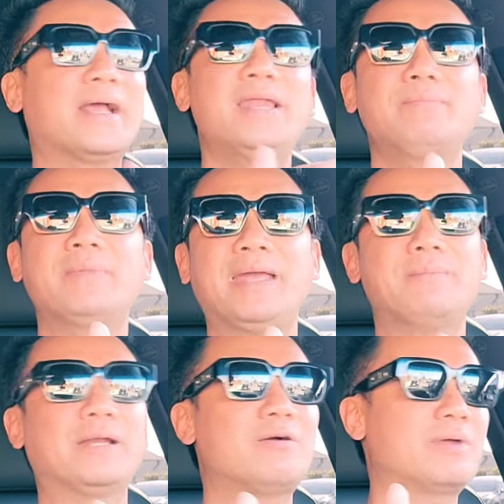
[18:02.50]
cái clip này
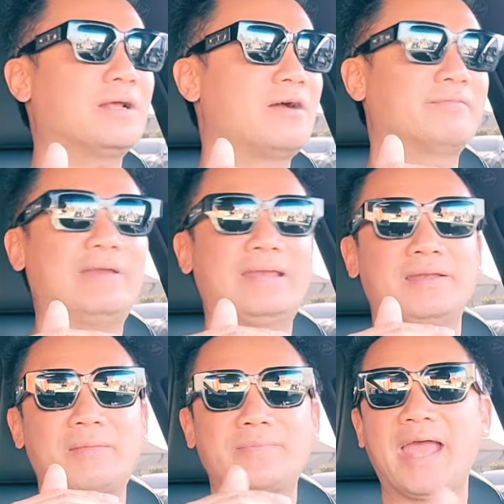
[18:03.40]
mình không có cần phải
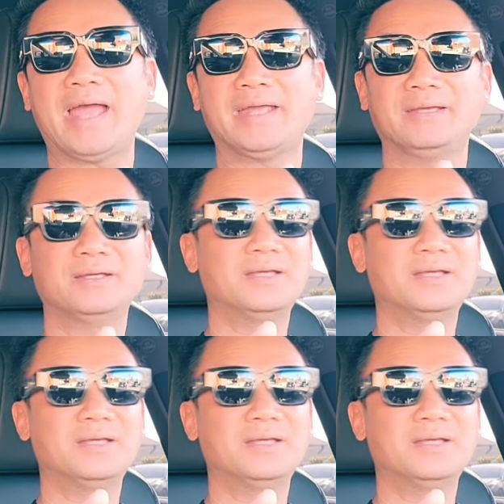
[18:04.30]
làm dài